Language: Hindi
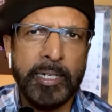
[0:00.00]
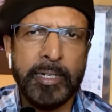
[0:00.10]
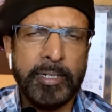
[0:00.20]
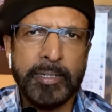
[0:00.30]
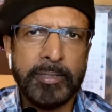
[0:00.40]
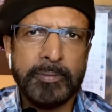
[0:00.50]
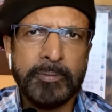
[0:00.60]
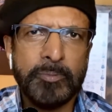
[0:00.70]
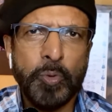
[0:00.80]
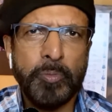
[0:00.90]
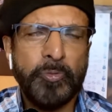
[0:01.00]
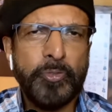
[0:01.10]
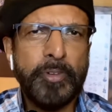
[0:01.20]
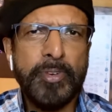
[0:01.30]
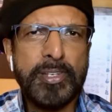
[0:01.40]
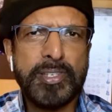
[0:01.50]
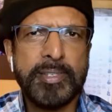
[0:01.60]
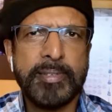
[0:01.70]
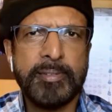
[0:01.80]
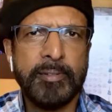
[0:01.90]
वो फ्रिवलिस
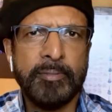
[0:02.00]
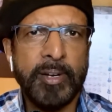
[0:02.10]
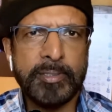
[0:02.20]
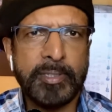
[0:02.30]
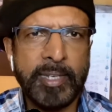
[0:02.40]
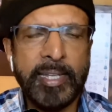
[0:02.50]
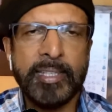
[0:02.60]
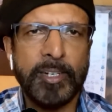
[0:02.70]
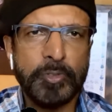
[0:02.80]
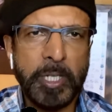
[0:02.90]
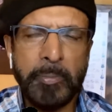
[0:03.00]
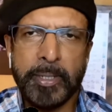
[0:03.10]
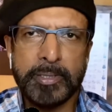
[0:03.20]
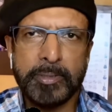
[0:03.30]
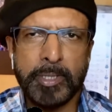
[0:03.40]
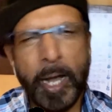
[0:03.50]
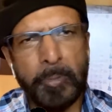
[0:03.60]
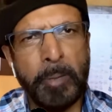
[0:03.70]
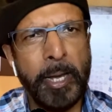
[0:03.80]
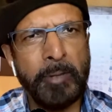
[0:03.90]
वक्त नहीं था उनके पास काम
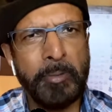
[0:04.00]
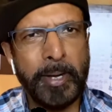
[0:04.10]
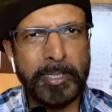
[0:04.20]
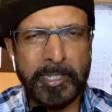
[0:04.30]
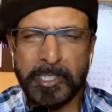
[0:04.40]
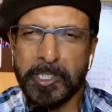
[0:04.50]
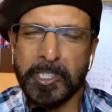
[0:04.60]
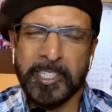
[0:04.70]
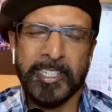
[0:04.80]
के बारे में बात करते थे